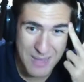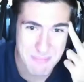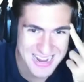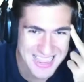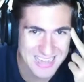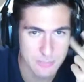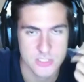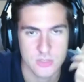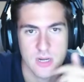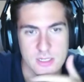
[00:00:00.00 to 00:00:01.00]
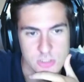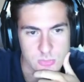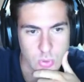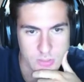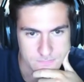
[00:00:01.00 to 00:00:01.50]
marea i personaggi
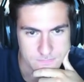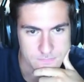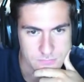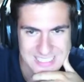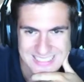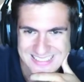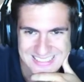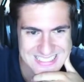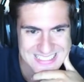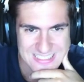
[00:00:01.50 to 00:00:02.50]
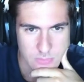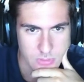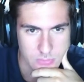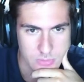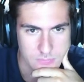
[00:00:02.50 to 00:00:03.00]
pure tantissimo
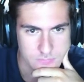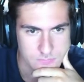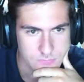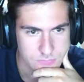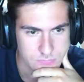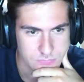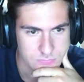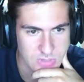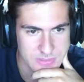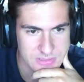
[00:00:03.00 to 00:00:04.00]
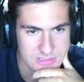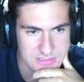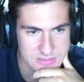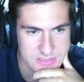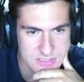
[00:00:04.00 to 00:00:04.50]
proprio, veramente
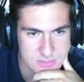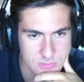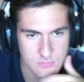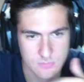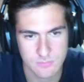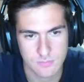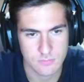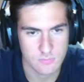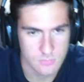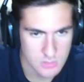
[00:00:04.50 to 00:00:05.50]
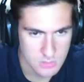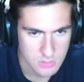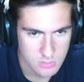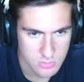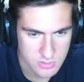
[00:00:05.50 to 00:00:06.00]
tantissimo.
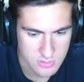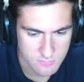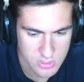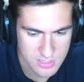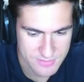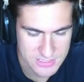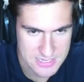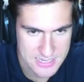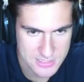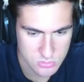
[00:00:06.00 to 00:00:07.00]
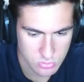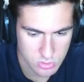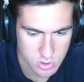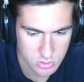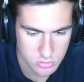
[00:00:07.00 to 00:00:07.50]
Quindi voi gli avete dato
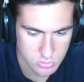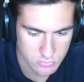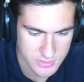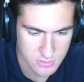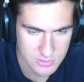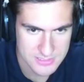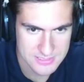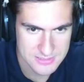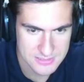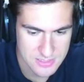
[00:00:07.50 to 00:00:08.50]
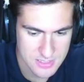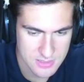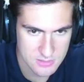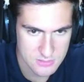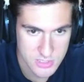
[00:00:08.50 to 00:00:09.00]
8,33,
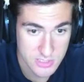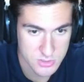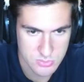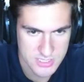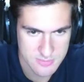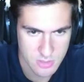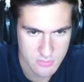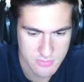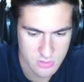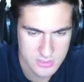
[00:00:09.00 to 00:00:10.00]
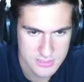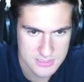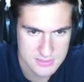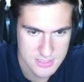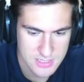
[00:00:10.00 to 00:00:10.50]
cioè scusatemi
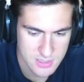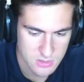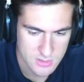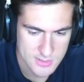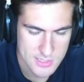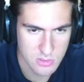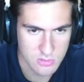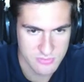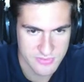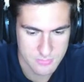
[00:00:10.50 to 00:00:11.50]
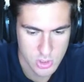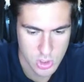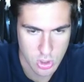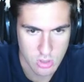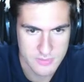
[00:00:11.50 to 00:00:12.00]
9,33, io gli confermo il
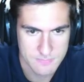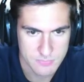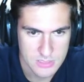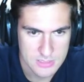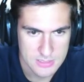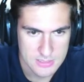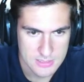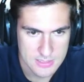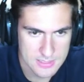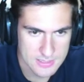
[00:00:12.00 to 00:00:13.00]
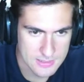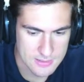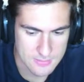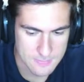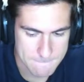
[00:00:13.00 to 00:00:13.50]
9.
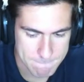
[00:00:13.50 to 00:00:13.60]
E...